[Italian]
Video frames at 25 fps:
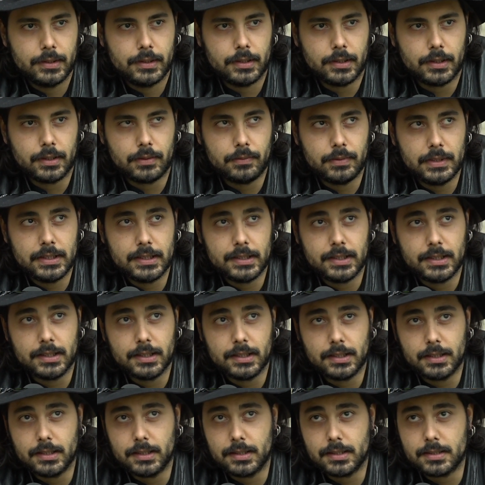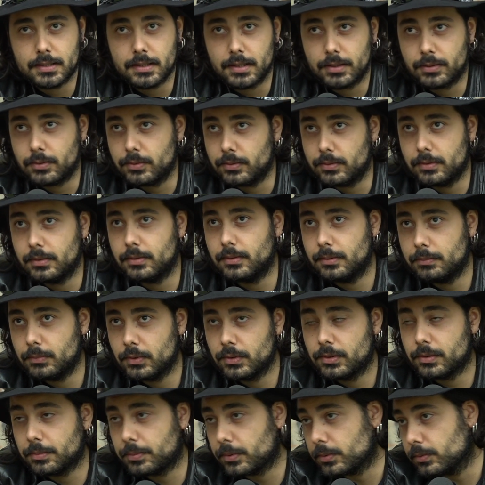e quindi è stato
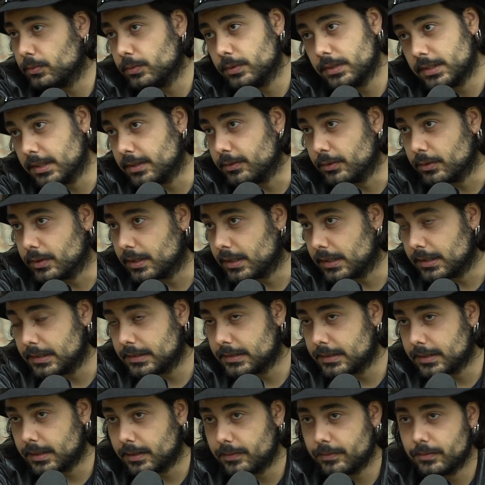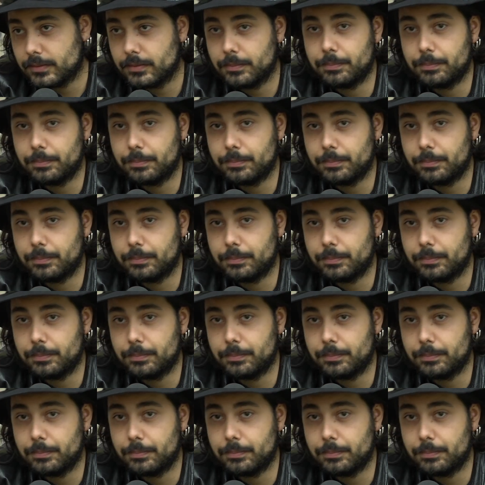molto produttivo in realtà